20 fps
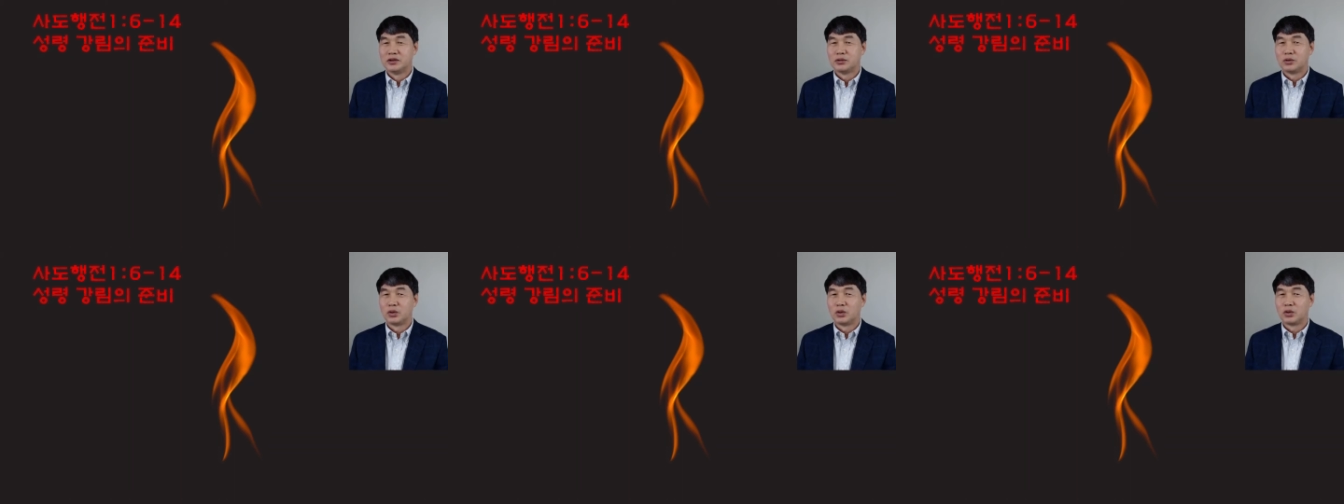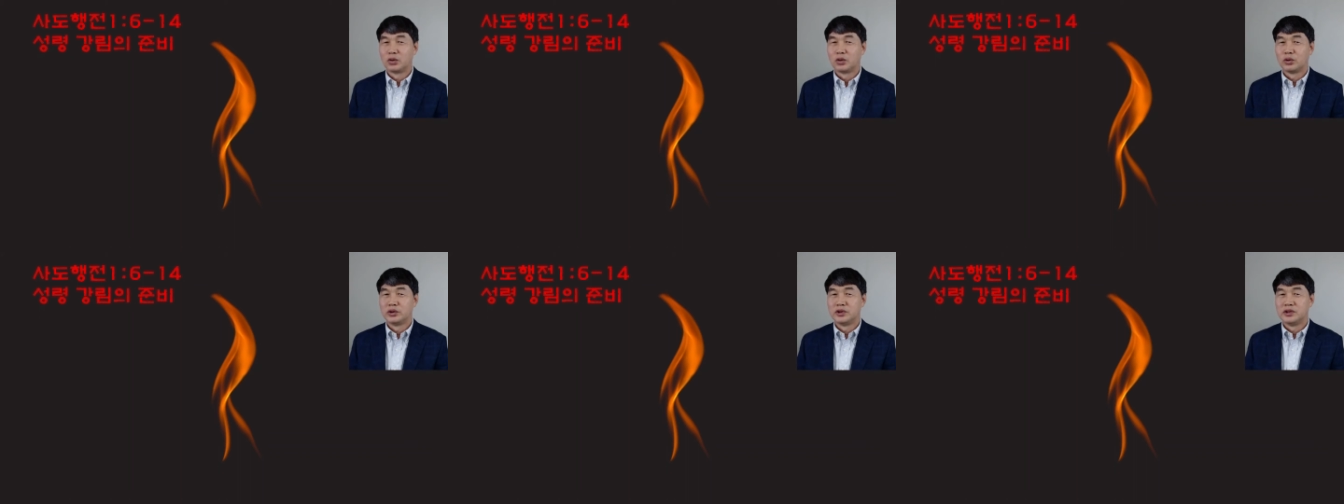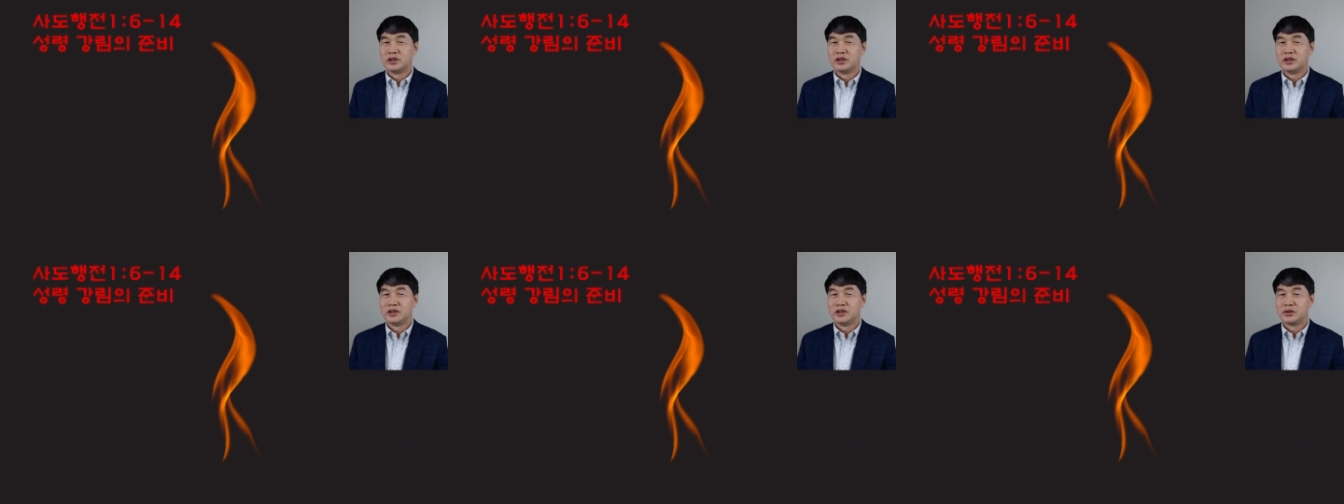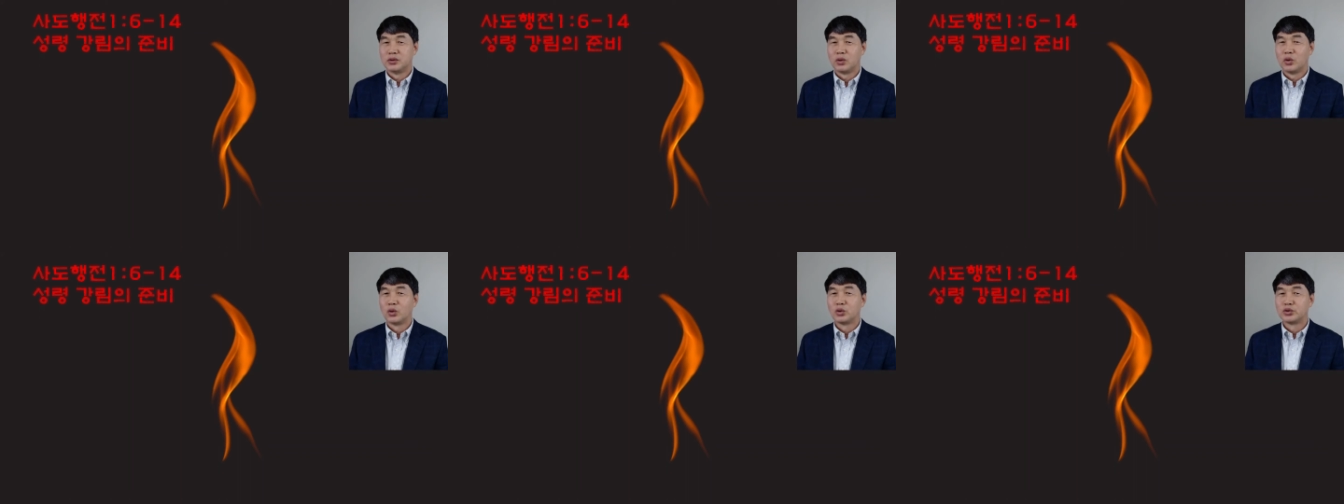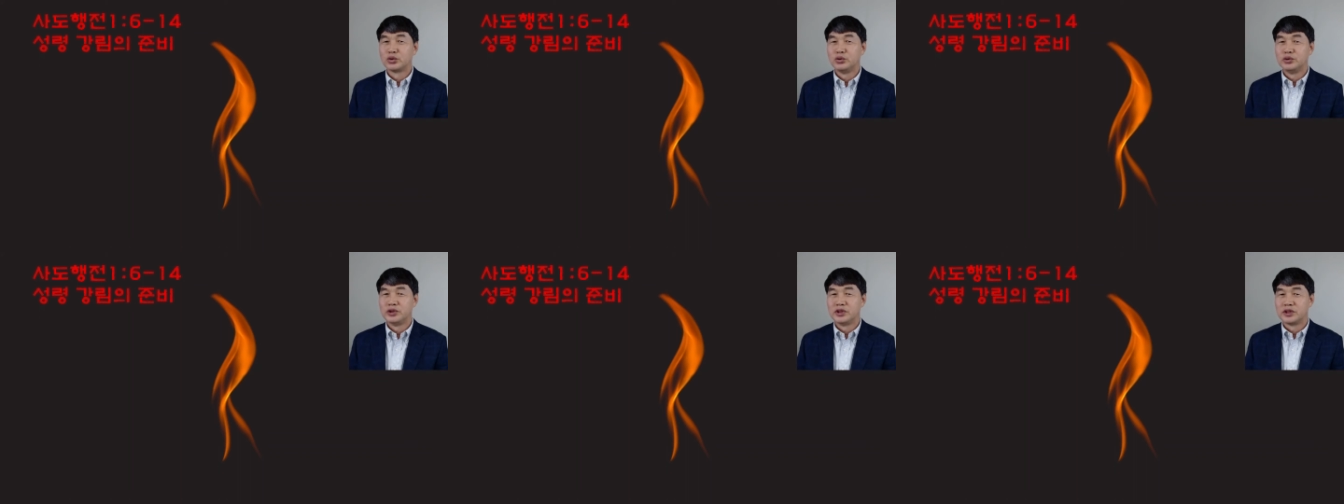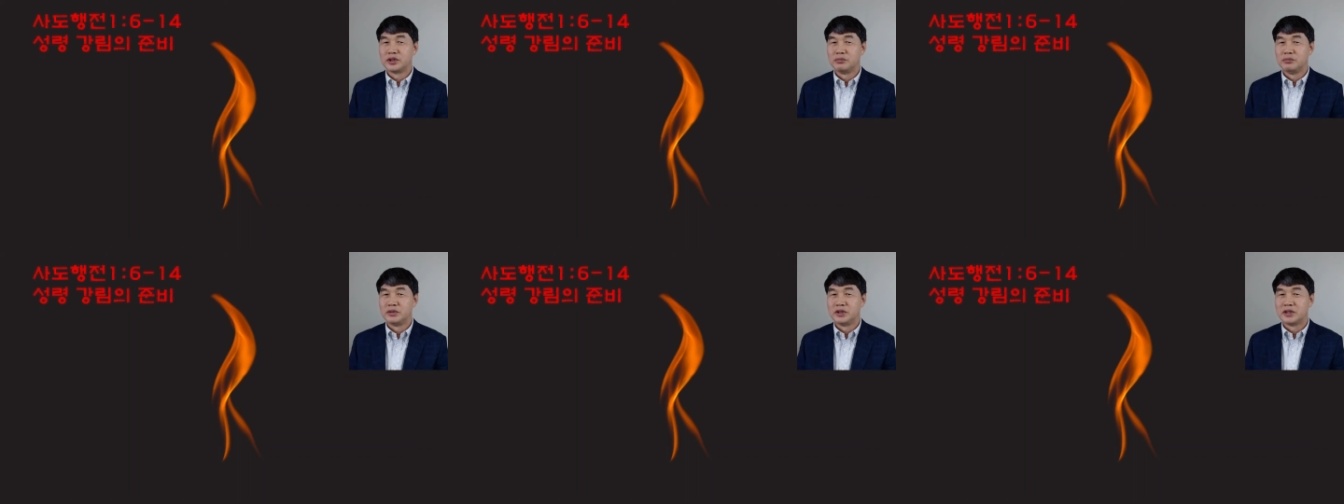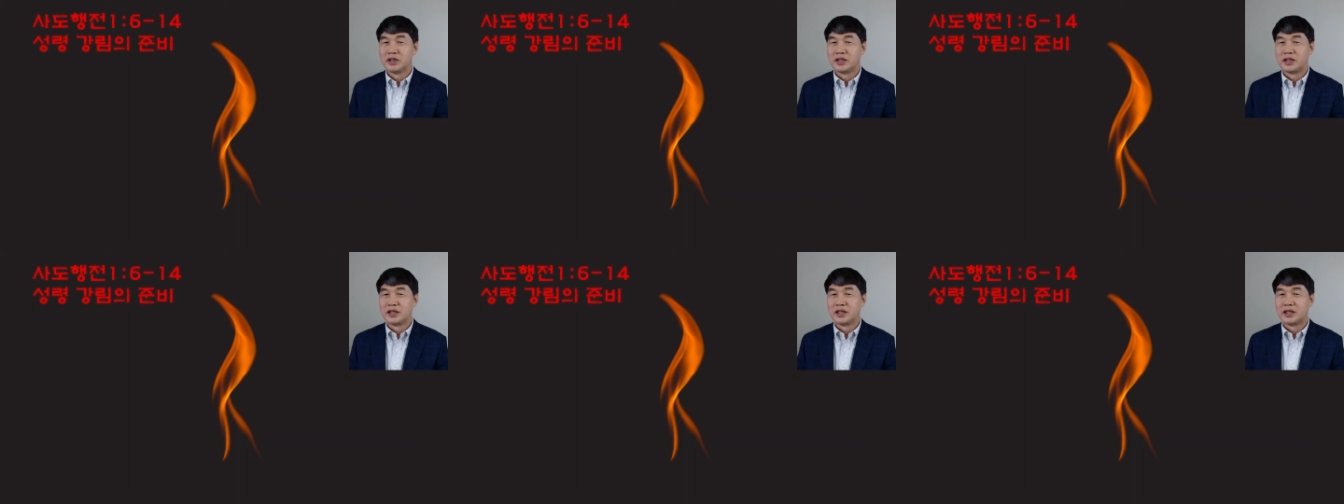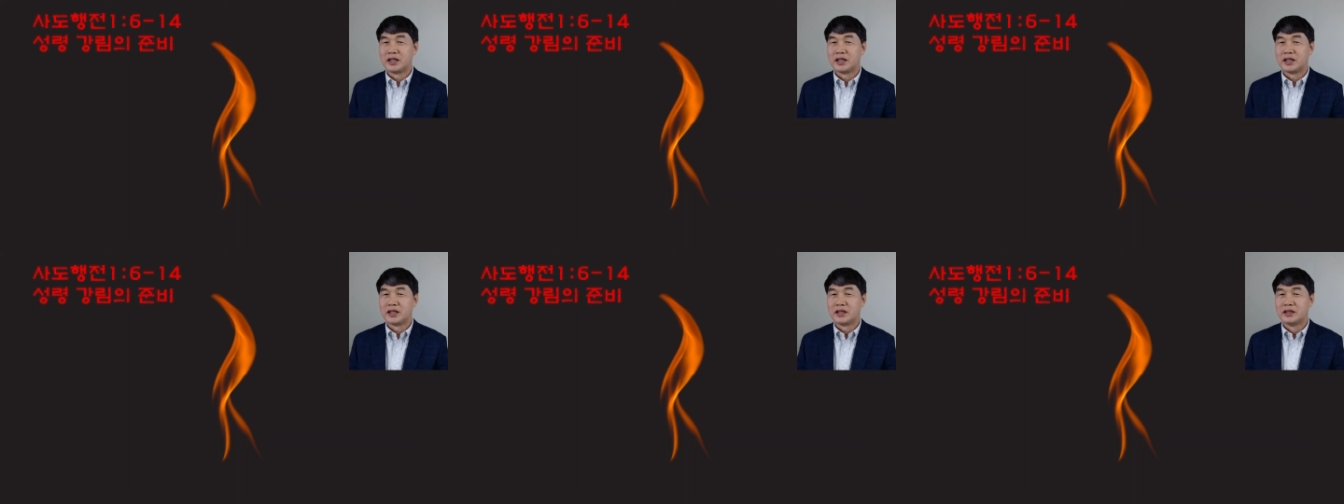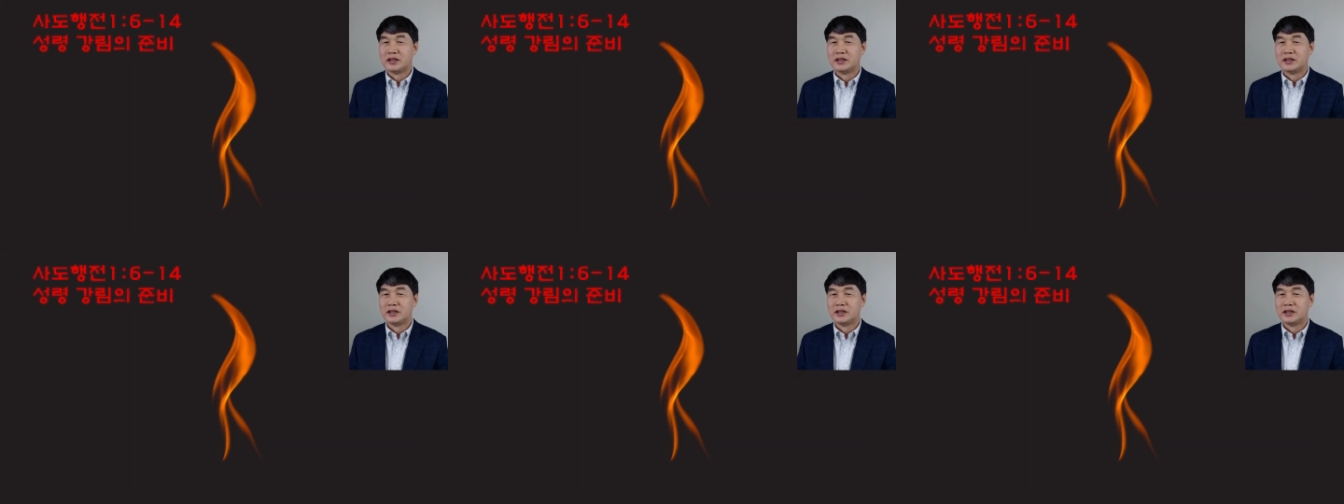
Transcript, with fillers: 혹은 이 오순절입니다.